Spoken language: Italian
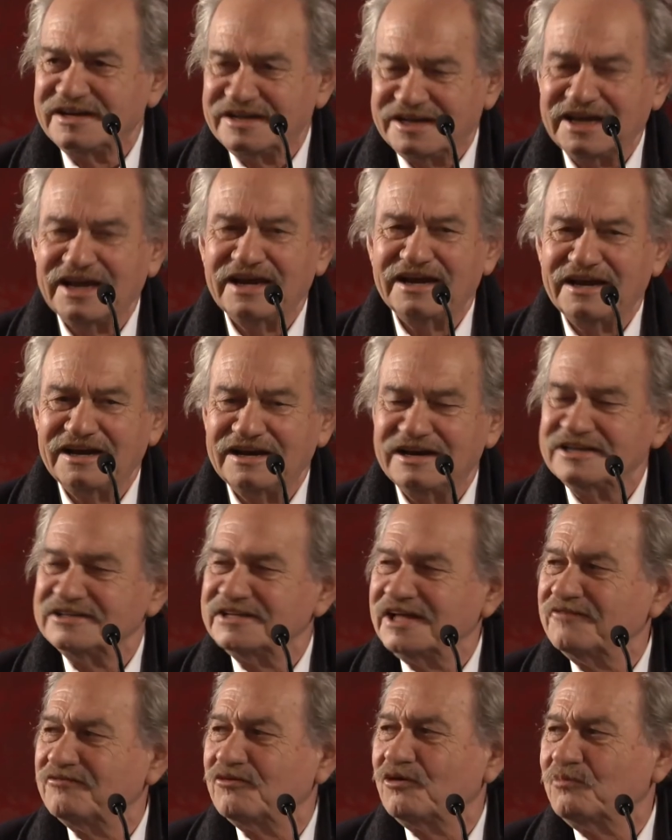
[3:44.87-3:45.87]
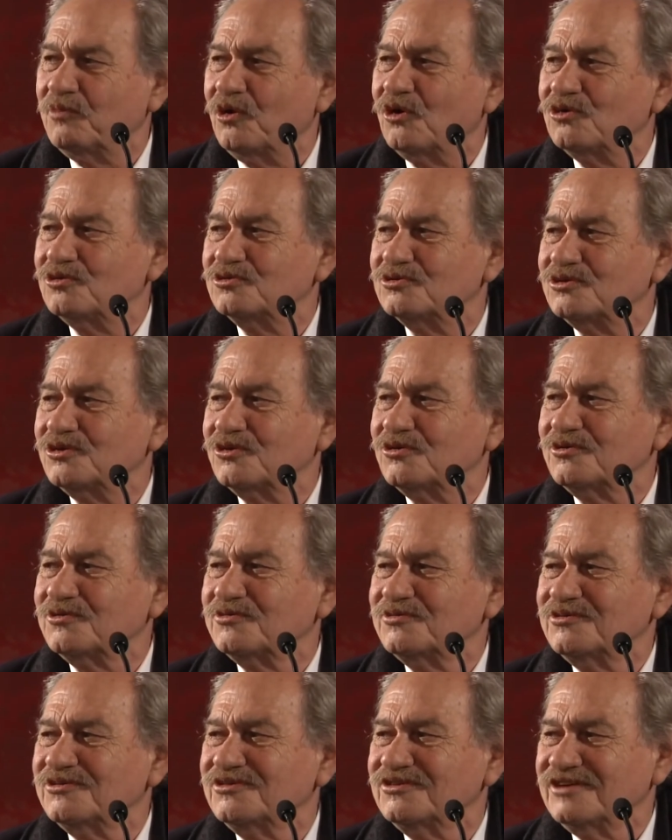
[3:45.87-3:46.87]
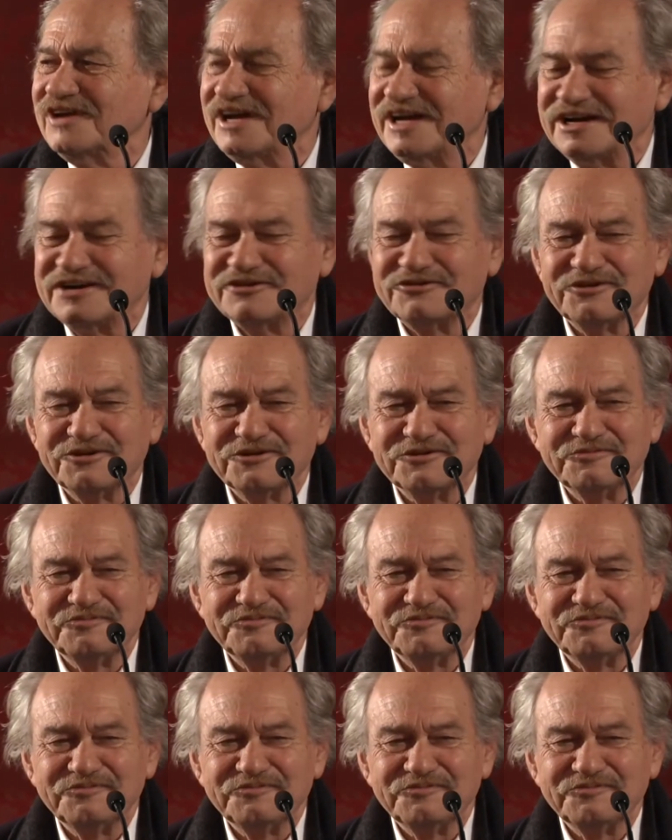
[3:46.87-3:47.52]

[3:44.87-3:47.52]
che gli devo molto. Ecco.